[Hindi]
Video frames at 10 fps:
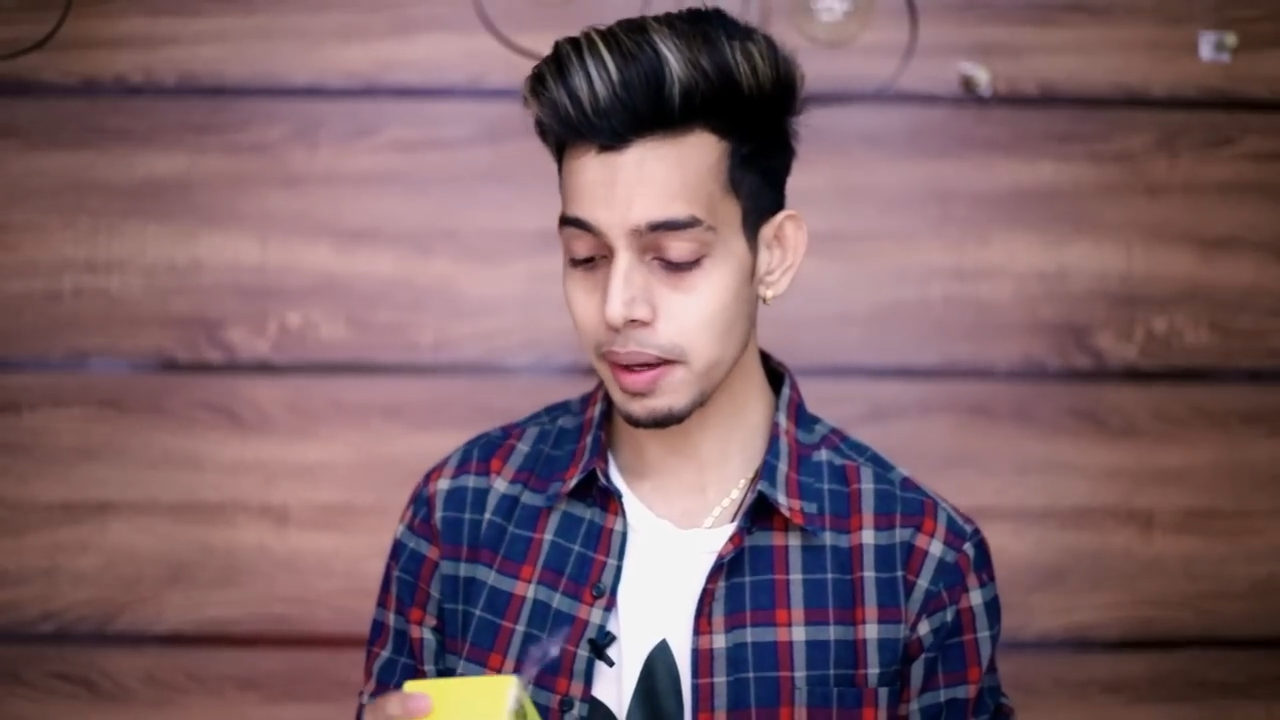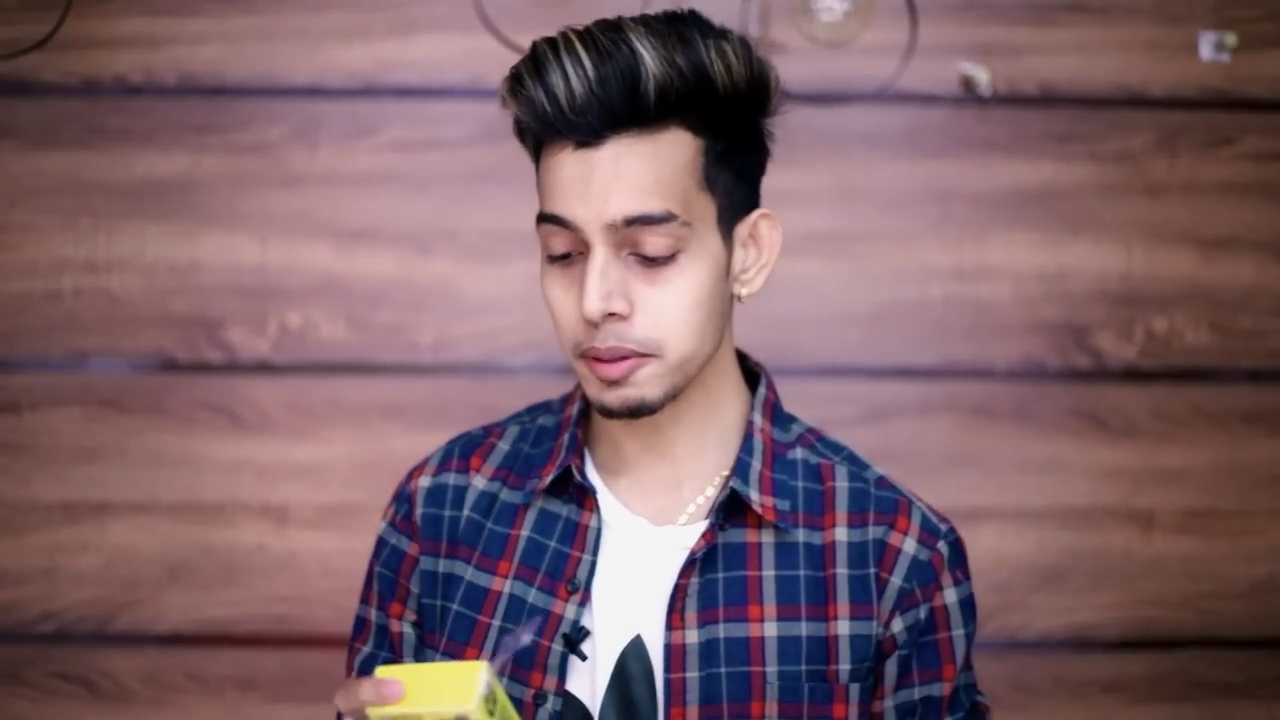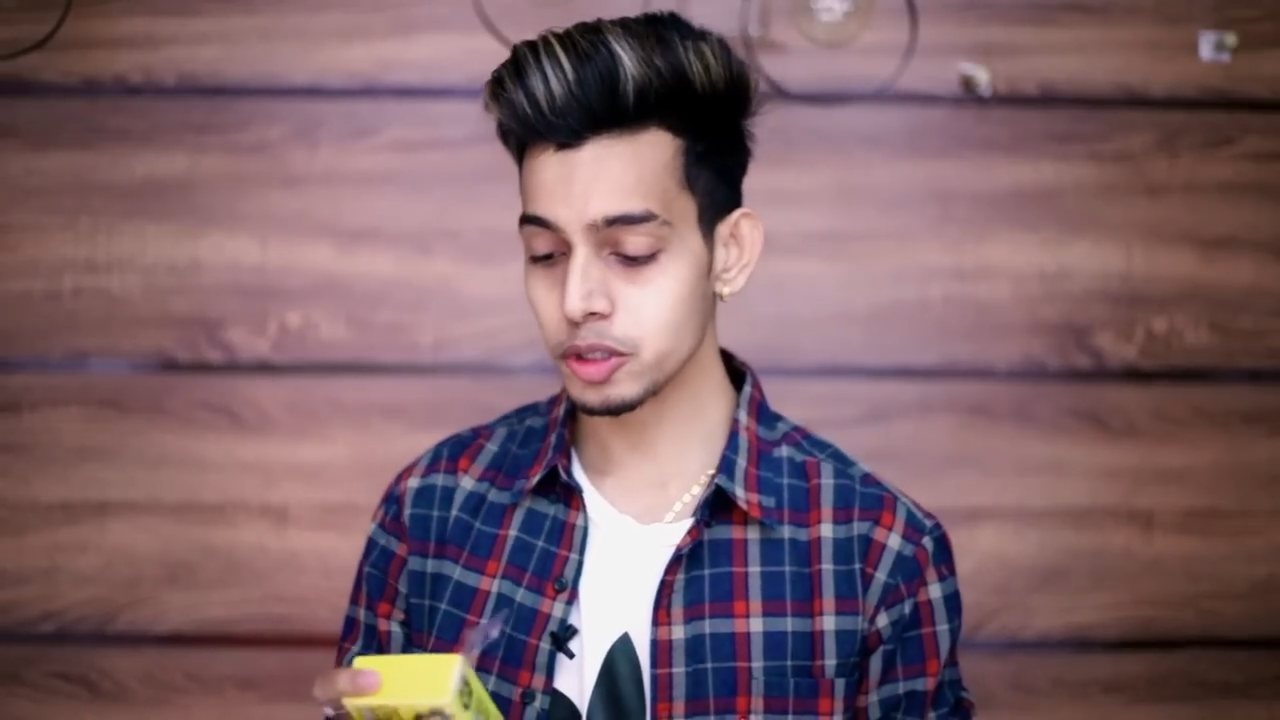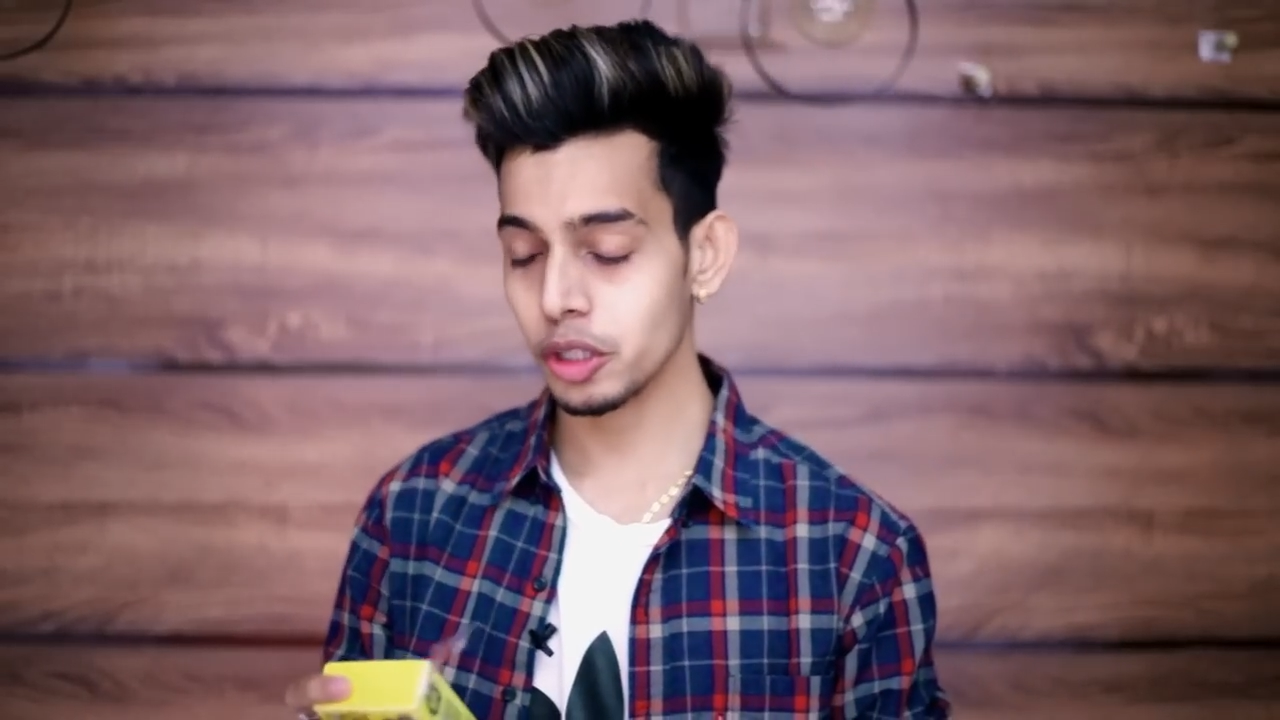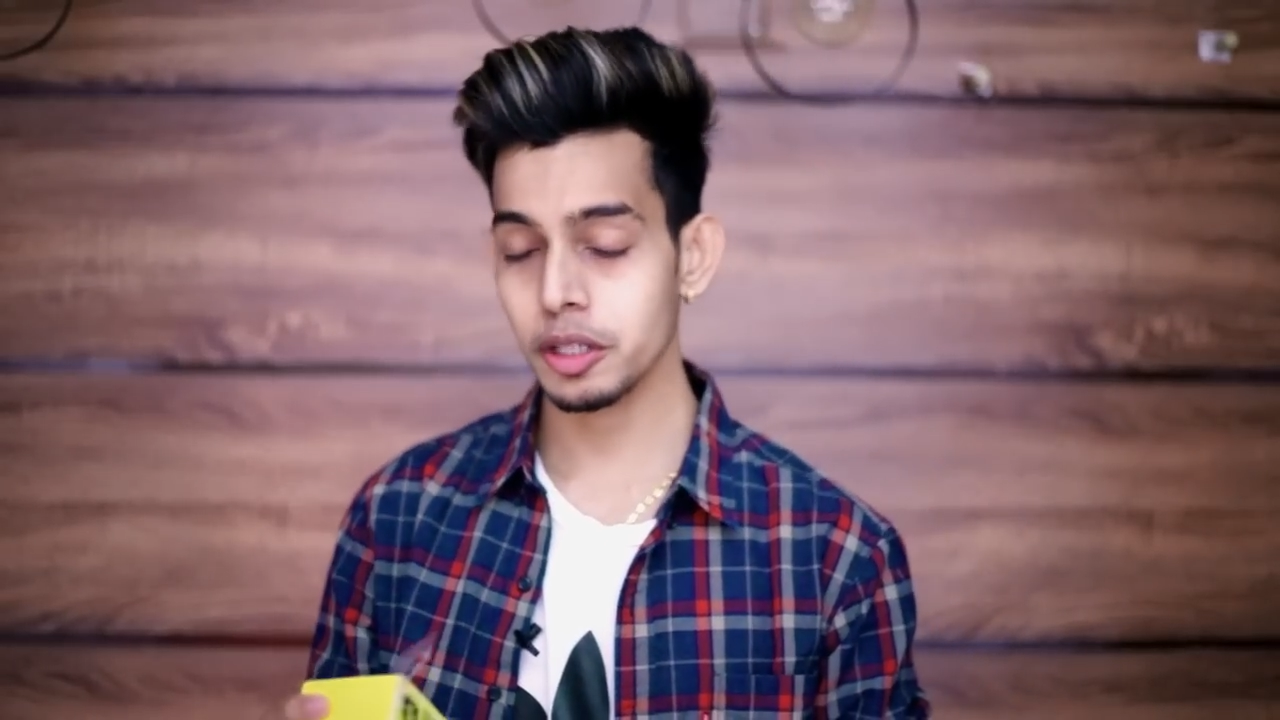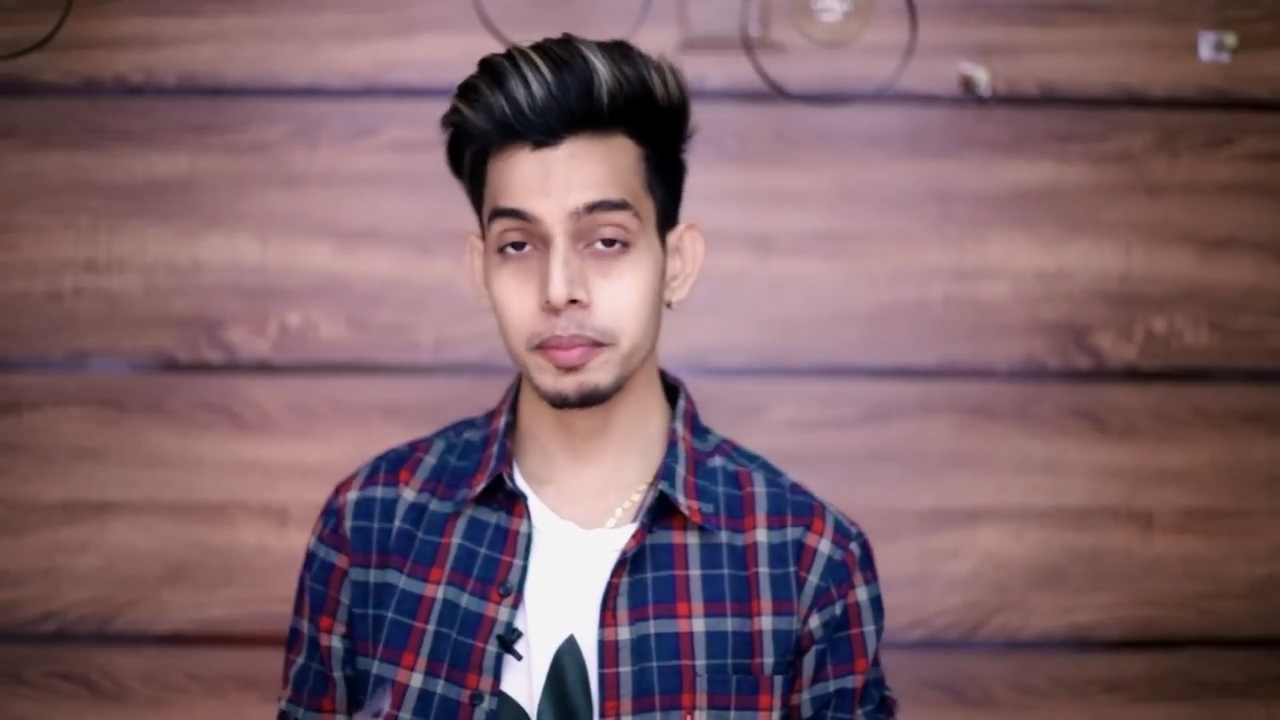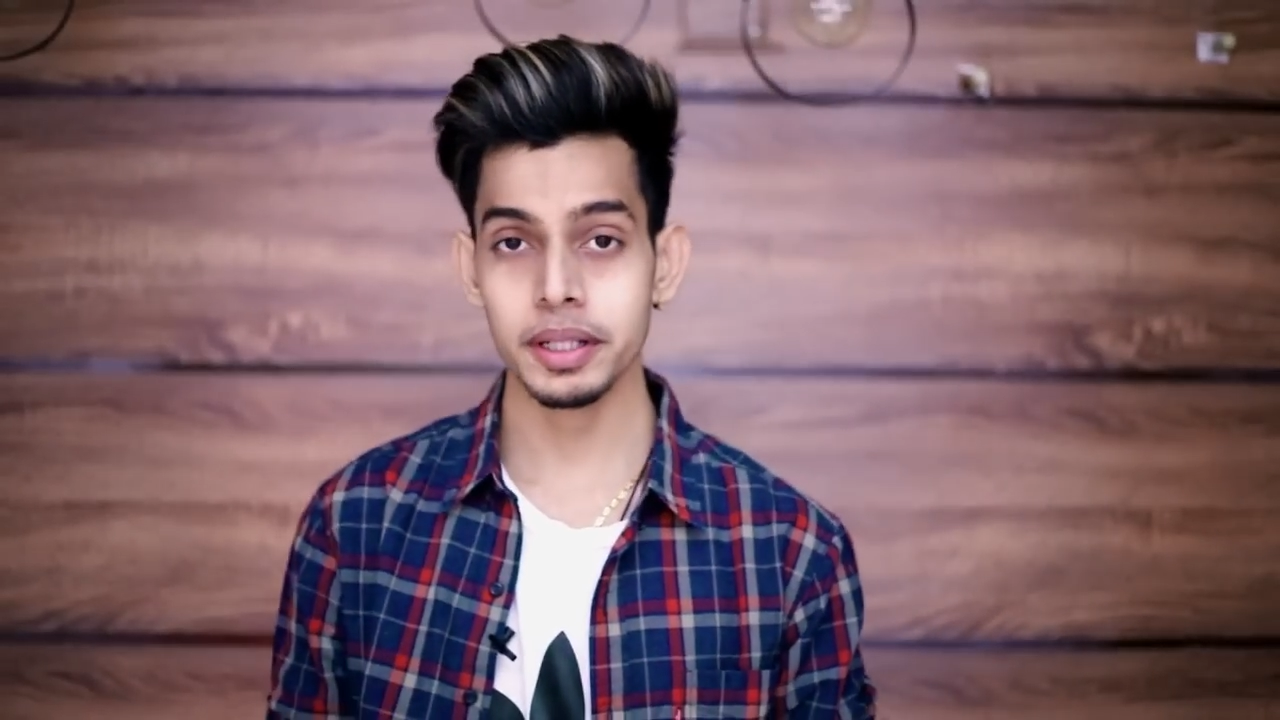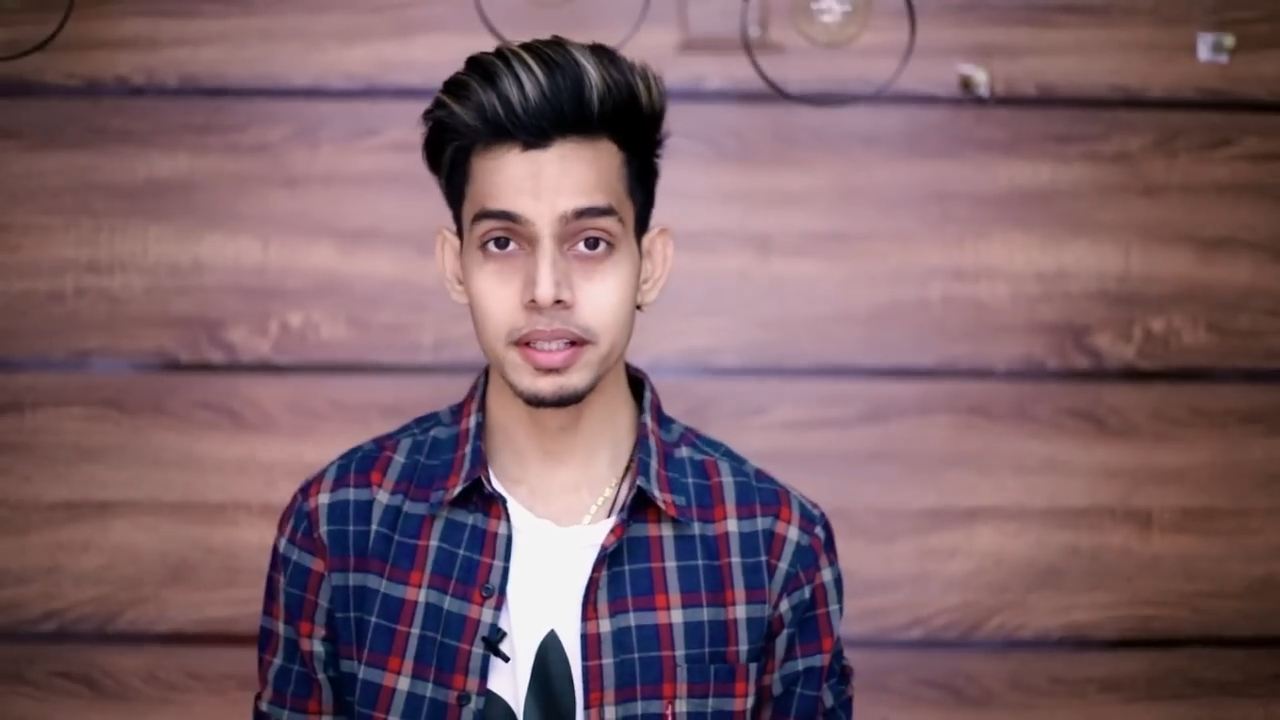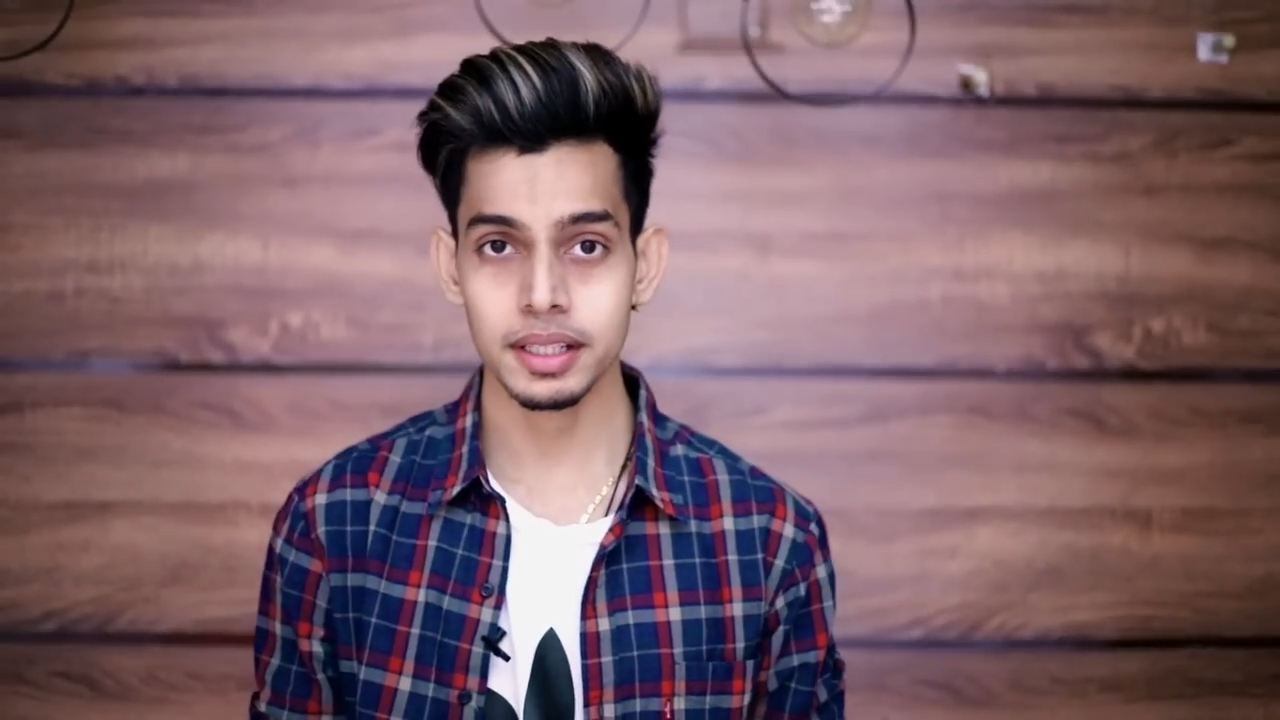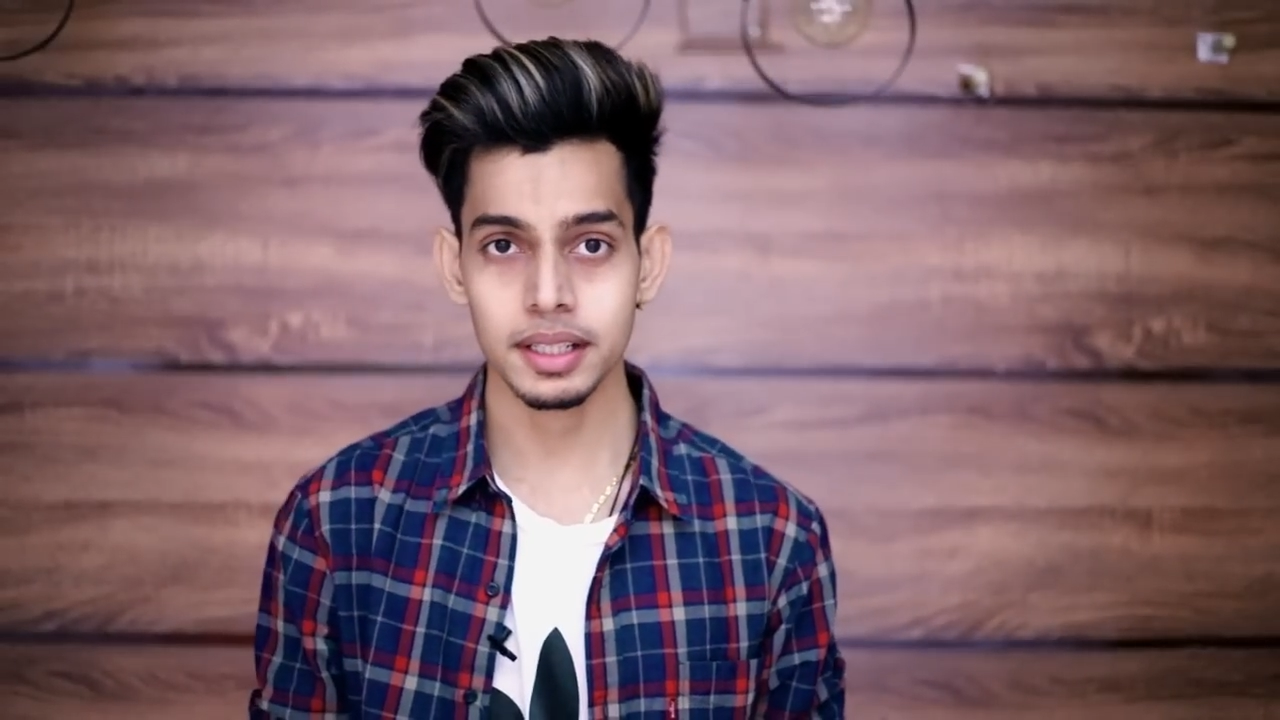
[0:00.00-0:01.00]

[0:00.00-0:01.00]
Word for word: अमेजोन पे